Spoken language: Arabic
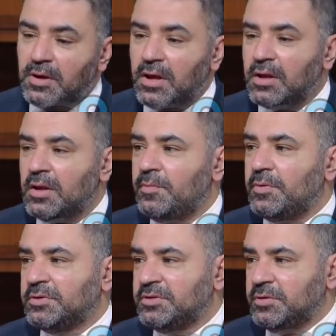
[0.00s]
الأغلب
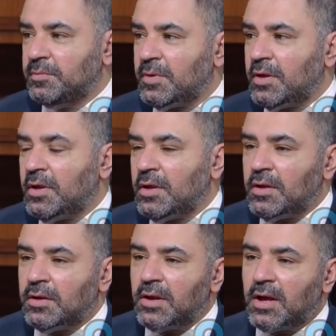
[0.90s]
ملتزم
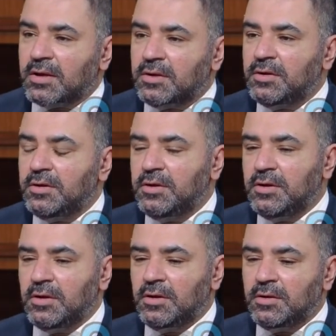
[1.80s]
لكن
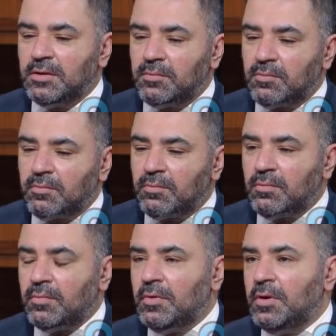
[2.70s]
هني آه،
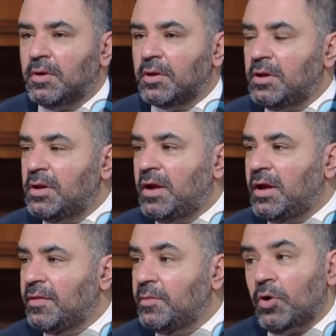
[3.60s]
القله
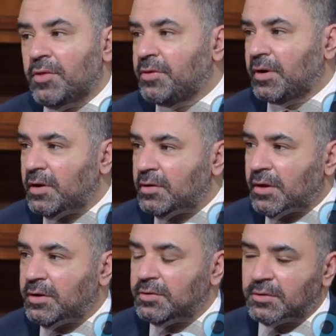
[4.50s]
هذه مؤثره
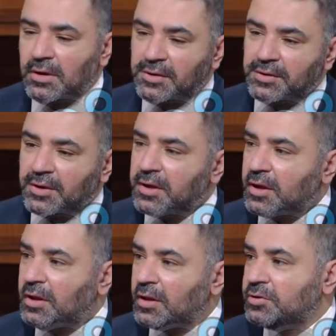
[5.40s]
يعني عدد غير
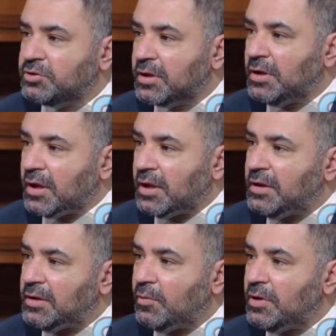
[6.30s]
قليل قد تشكل
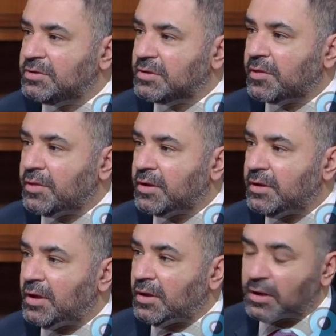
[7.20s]
اقليه وليست
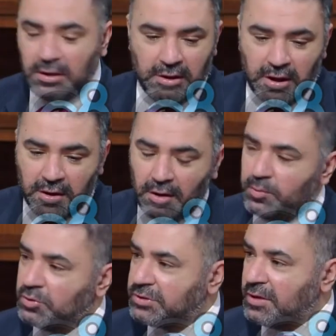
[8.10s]
اكثريه لغير
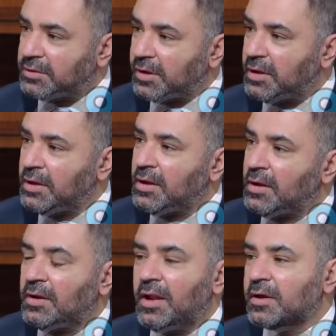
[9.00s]
المستهتره
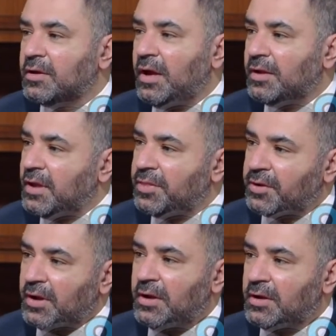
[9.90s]
لكن قاعد
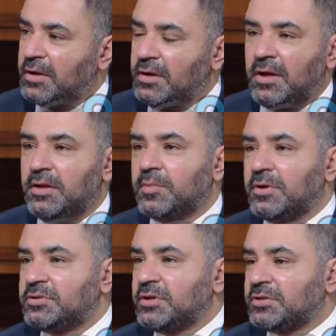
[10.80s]
تاثر على الكل يعني
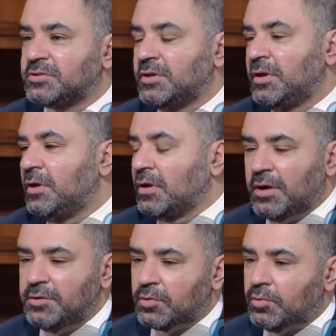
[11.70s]
يمكن الشخص
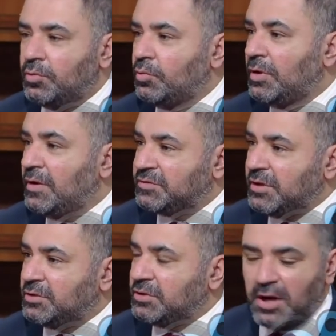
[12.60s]
قد يكون هو
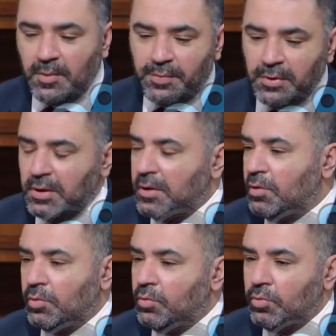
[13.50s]
نفسه شاب
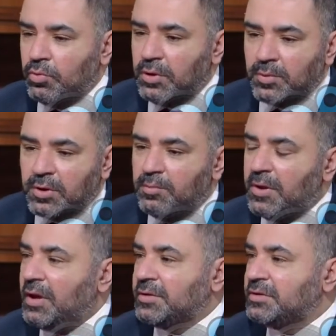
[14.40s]
ويمكن
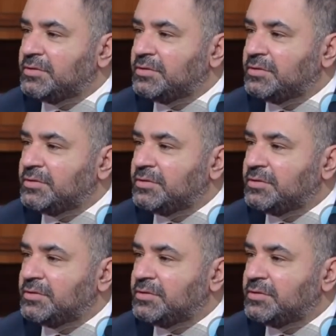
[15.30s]
مناعته